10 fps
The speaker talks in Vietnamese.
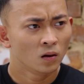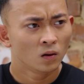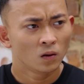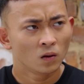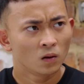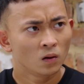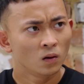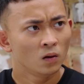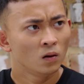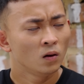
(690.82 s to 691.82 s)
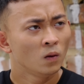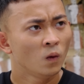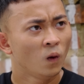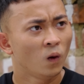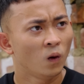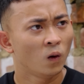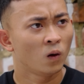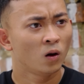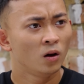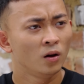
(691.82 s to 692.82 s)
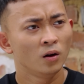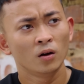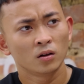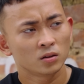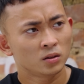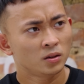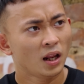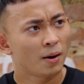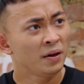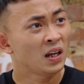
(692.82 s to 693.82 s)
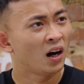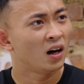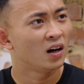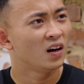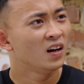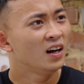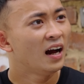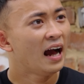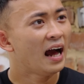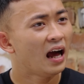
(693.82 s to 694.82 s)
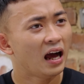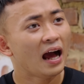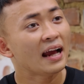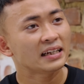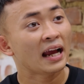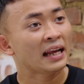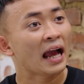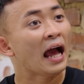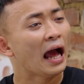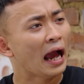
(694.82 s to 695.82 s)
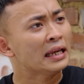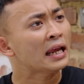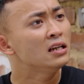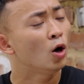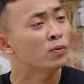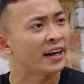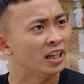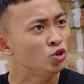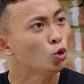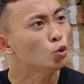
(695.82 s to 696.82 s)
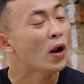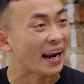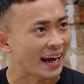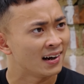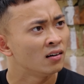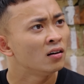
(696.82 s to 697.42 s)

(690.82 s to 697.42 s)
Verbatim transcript: tin sái cổ luôn ờ thế là bây giờ anh anh anh anh đưa ông này đến chỗ chú đạt à